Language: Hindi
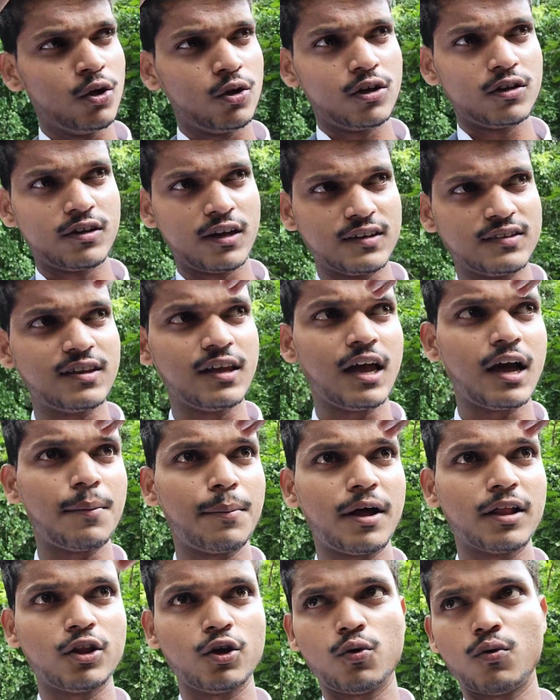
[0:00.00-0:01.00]
कि जैसे
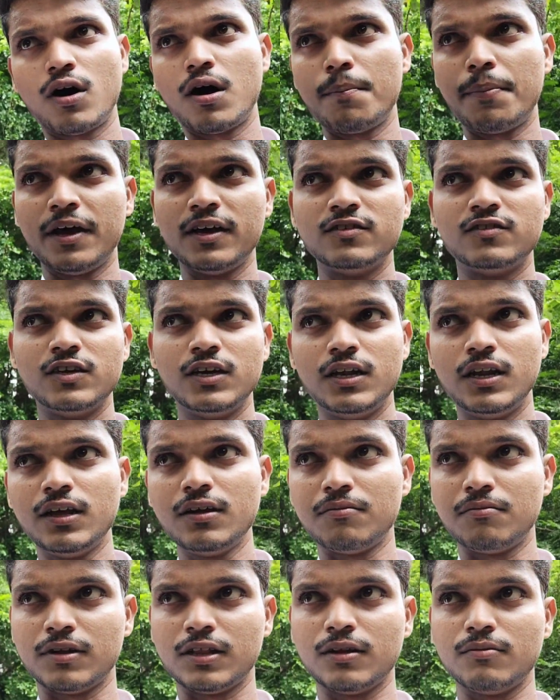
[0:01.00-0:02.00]
आप आते हो वहाँ पर एक झील है
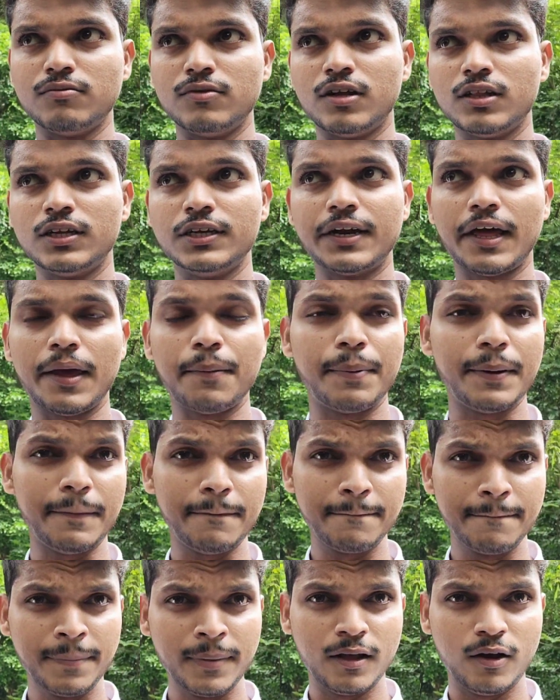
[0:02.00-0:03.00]
मतलब नदी टाइप है
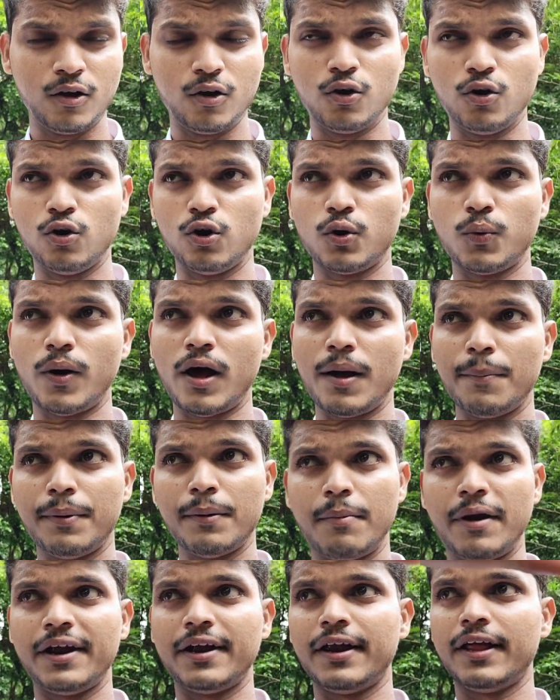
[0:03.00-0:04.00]
और वहाँ पे
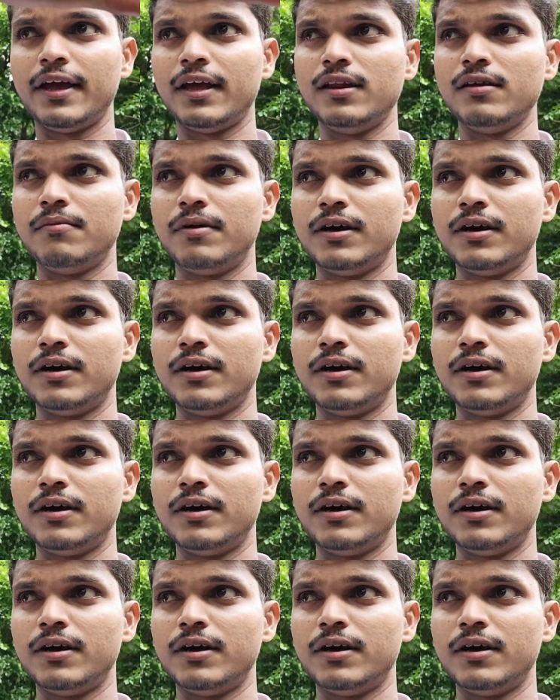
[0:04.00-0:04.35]
बैठने के लिए